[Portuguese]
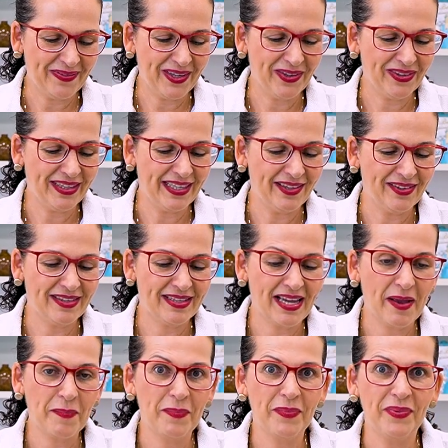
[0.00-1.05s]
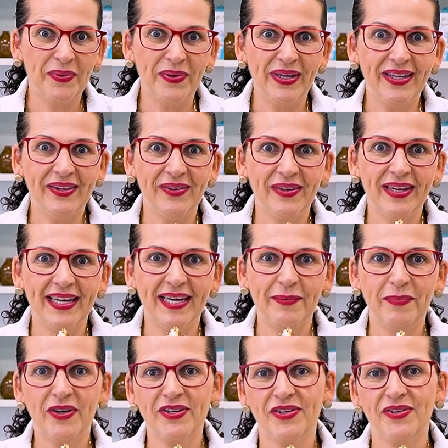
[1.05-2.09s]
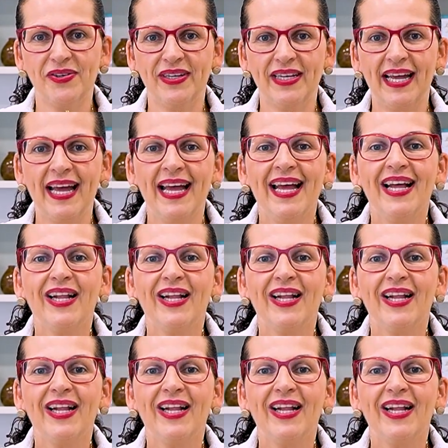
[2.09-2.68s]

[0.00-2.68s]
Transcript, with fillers: meu Deus, é muito cremosona.